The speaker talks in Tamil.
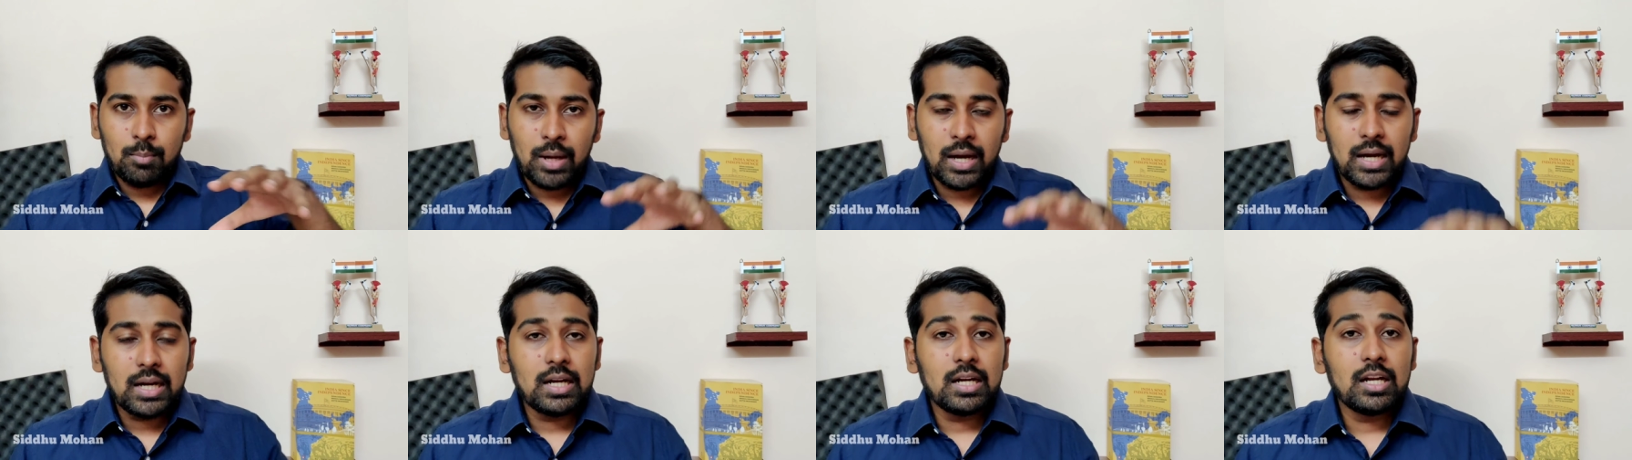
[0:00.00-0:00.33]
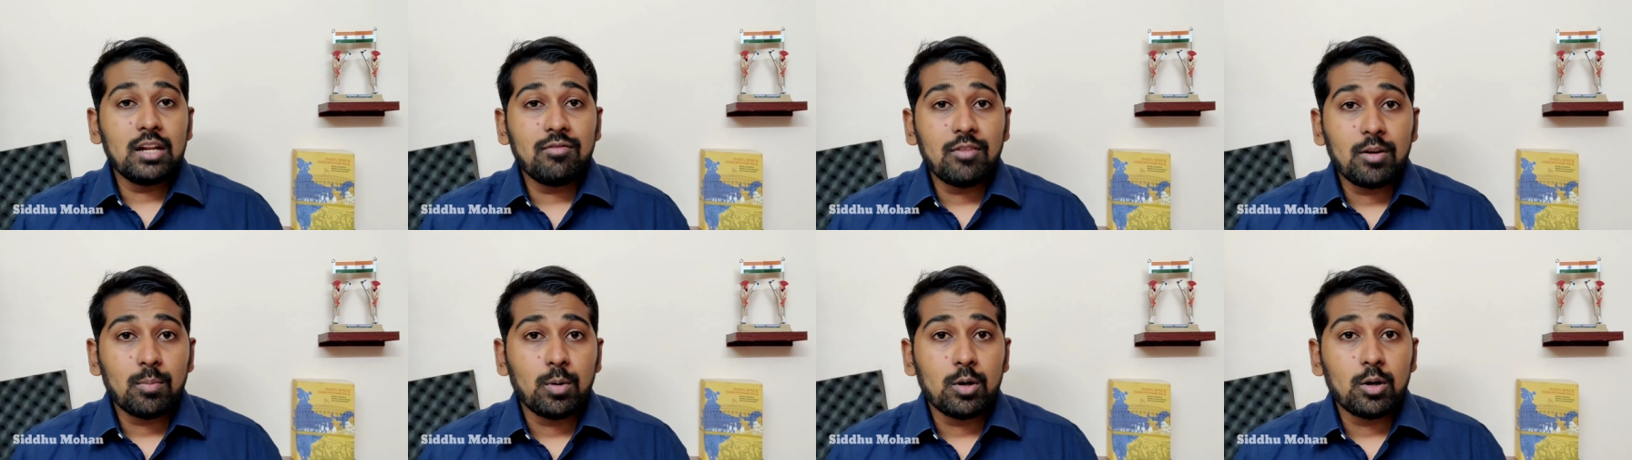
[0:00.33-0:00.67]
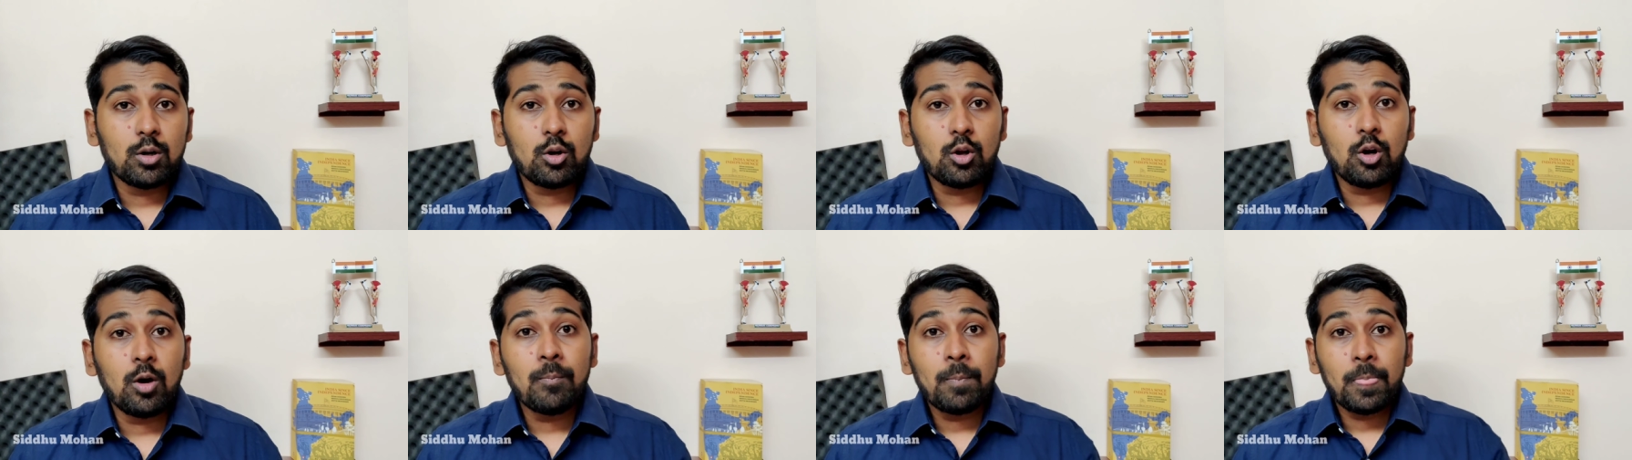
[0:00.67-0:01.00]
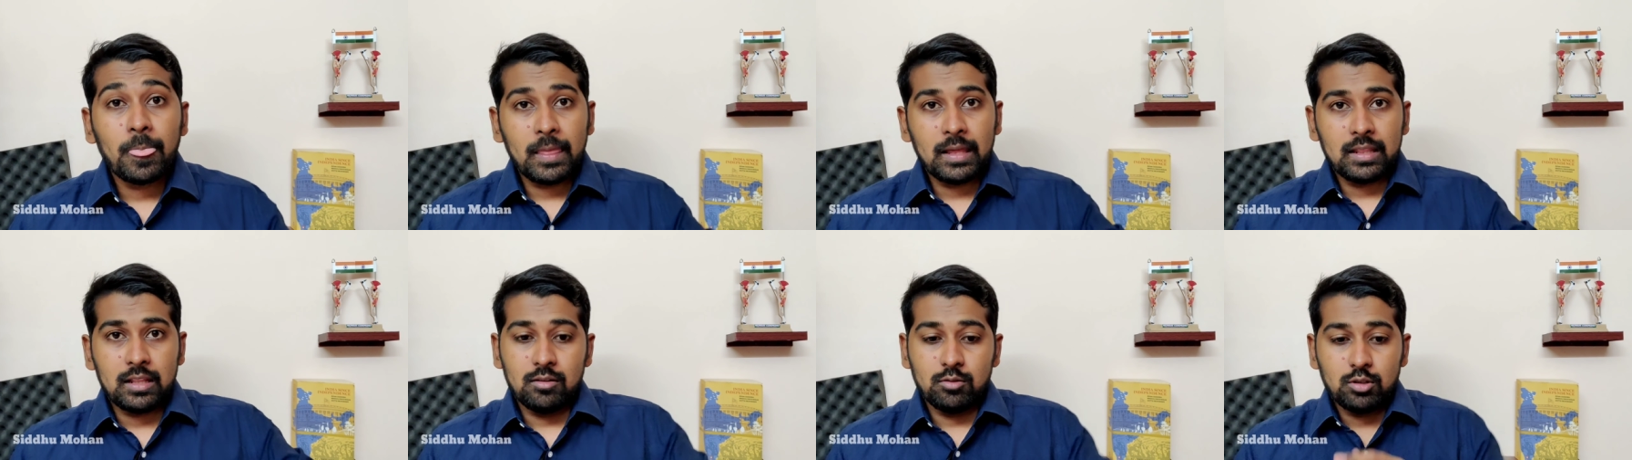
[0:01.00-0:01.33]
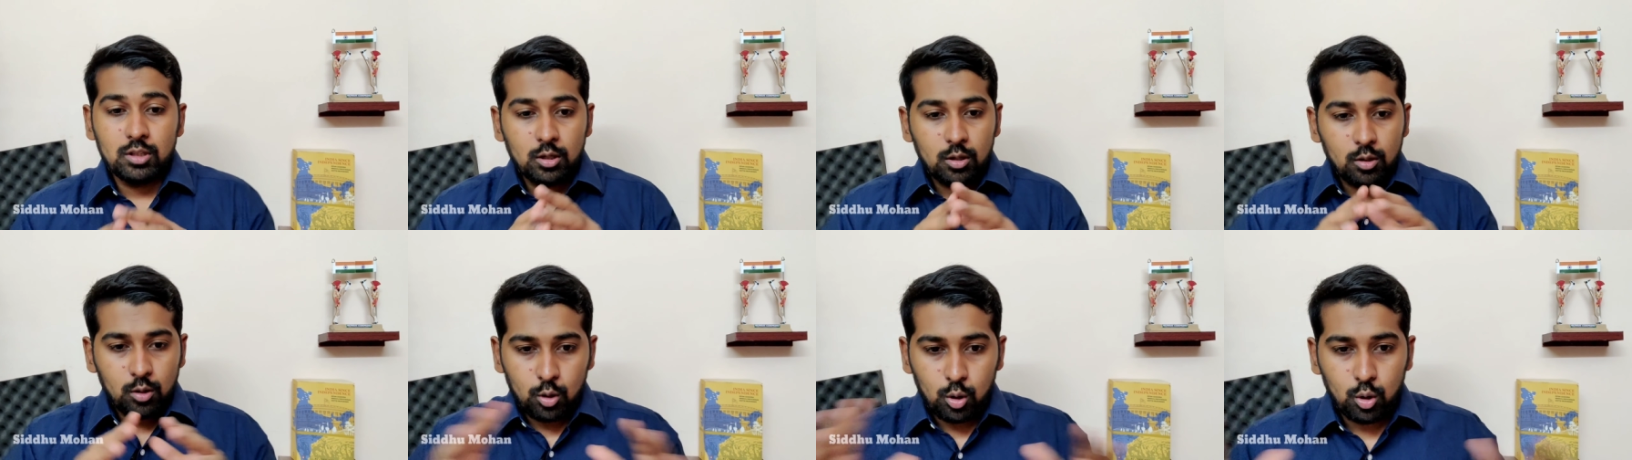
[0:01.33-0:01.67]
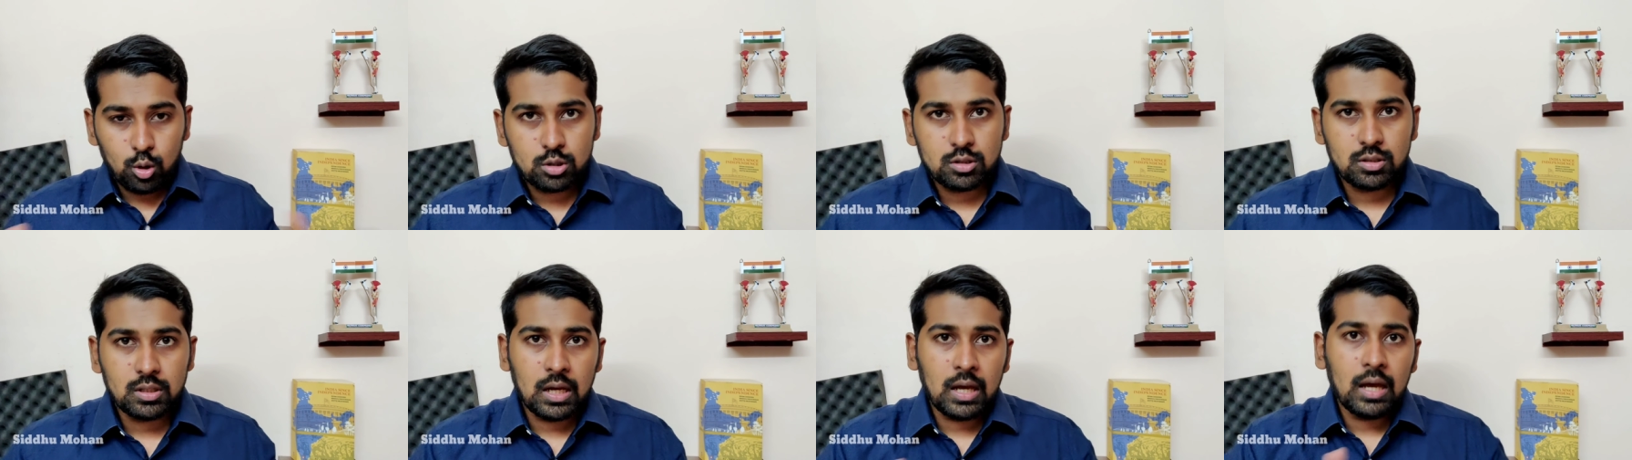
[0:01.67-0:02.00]
நம்ம ஐடென்டிஃபை பண்ணுறோம் அதாவது
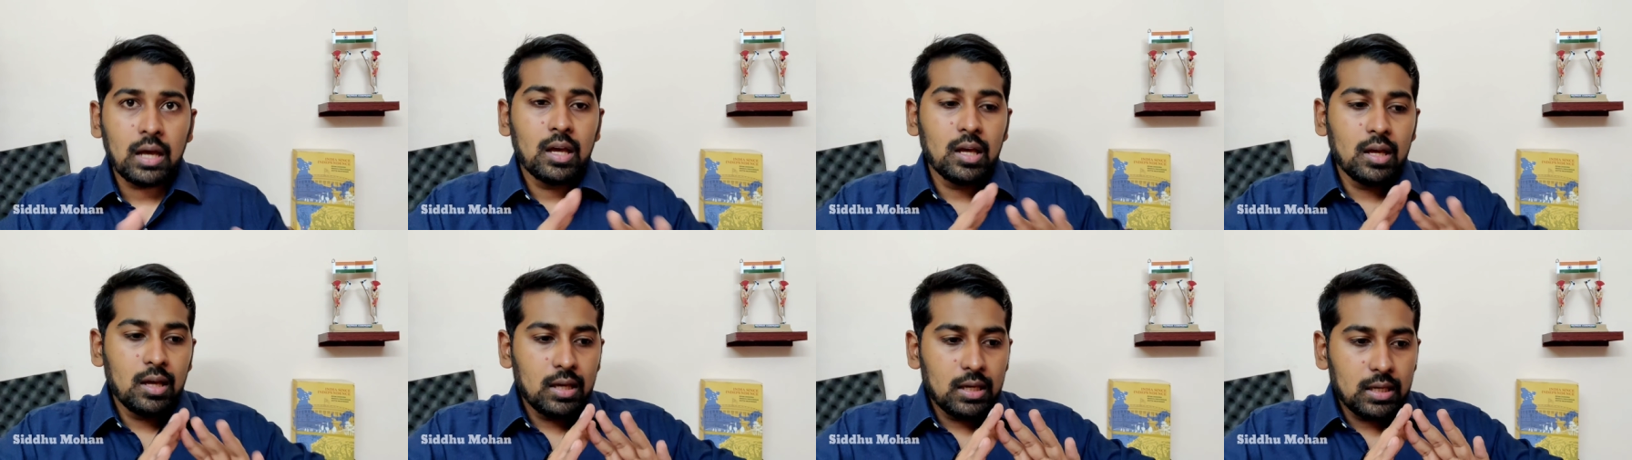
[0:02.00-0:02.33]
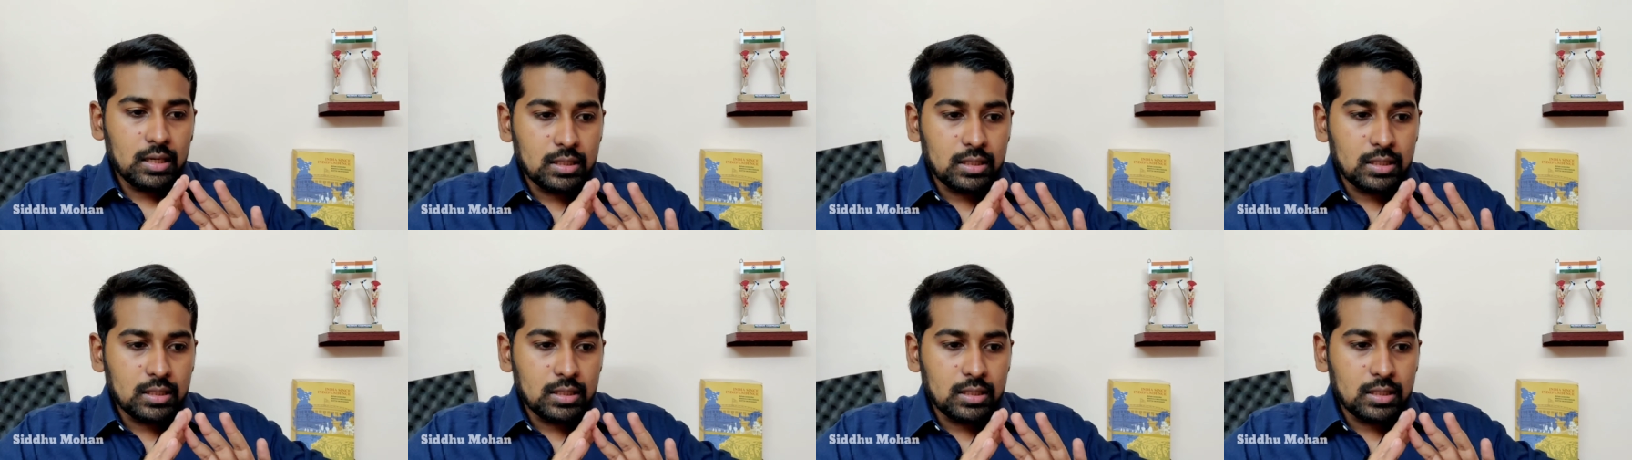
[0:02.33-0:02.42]
க்ளோஸாக